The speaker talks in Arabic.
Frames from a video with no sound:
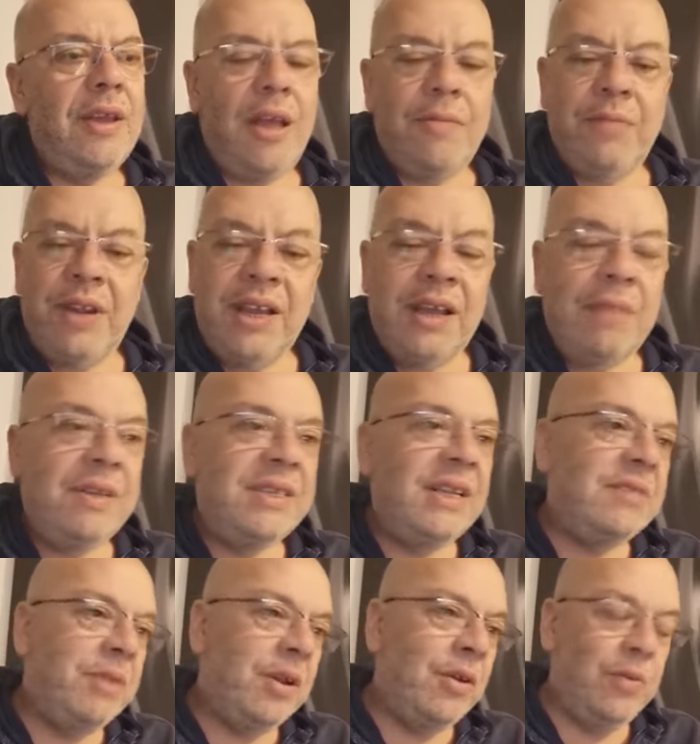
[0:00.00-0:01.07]
امريكا
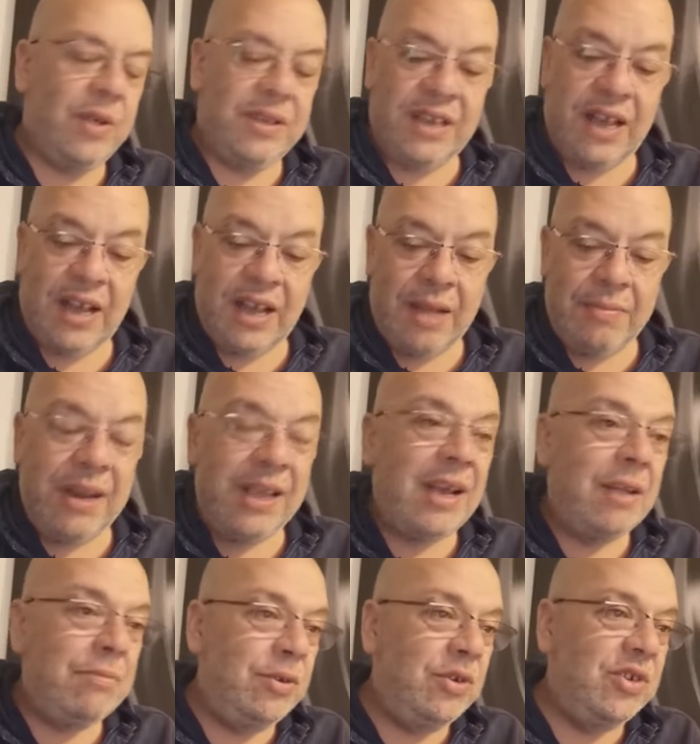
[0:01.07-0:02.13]
مازالت بالقوه تاعها
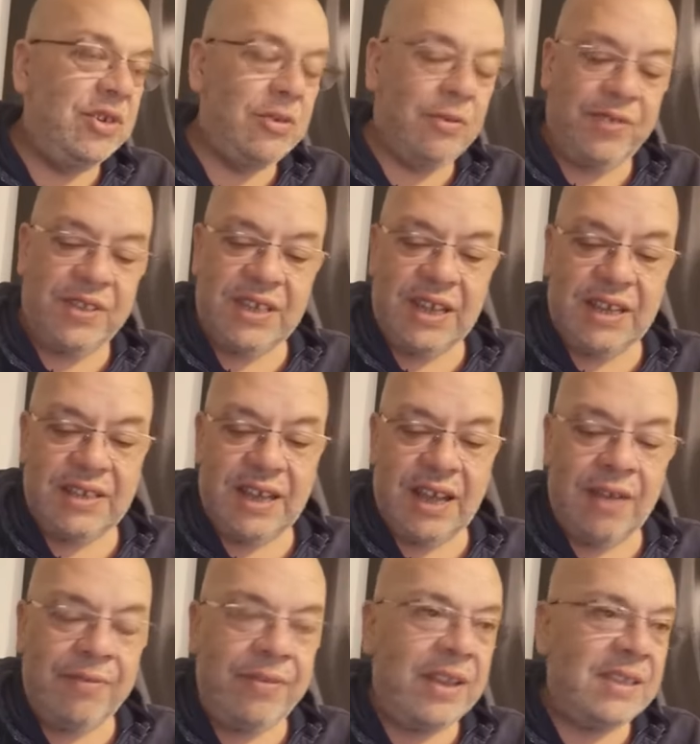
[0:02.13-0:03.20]
امريكا البيدجي اوفيسيال
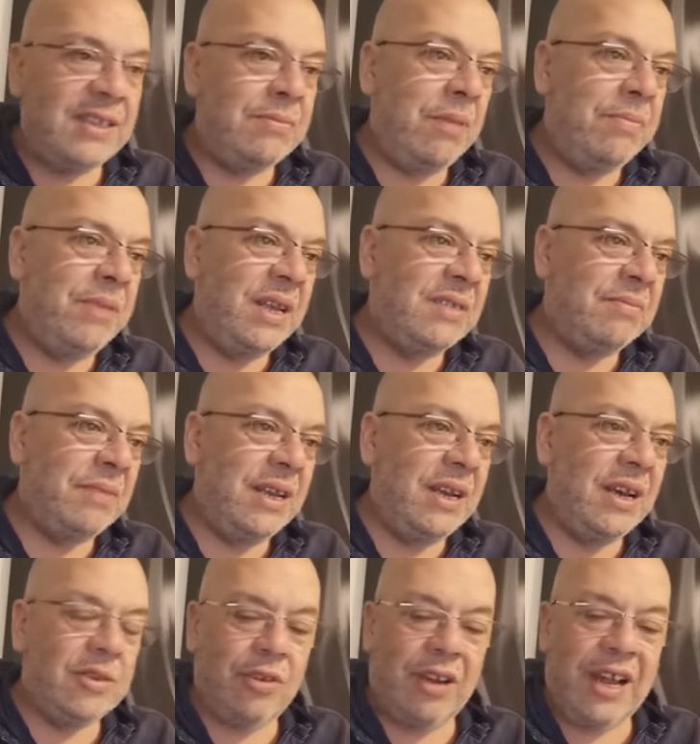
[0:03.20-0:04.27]
تاعها فايت 700
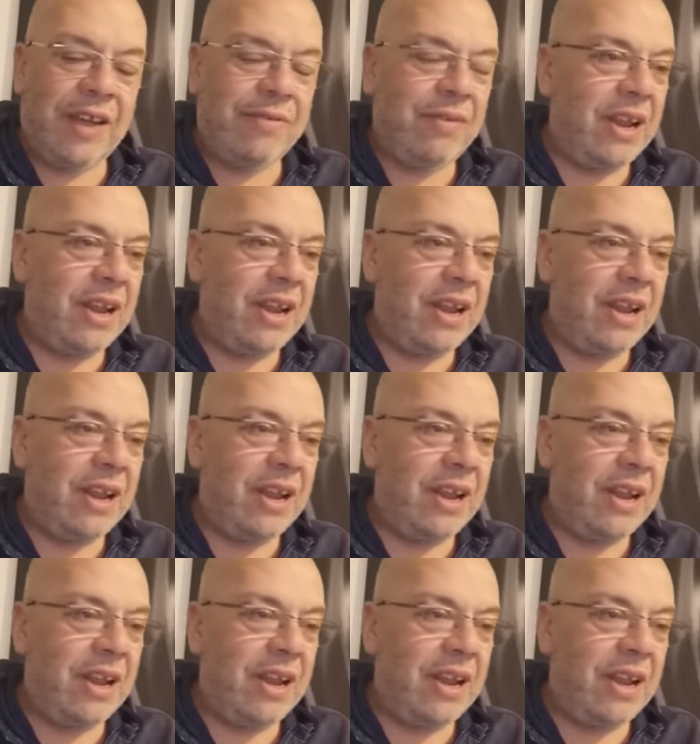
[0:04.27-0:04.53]
مليار دولار في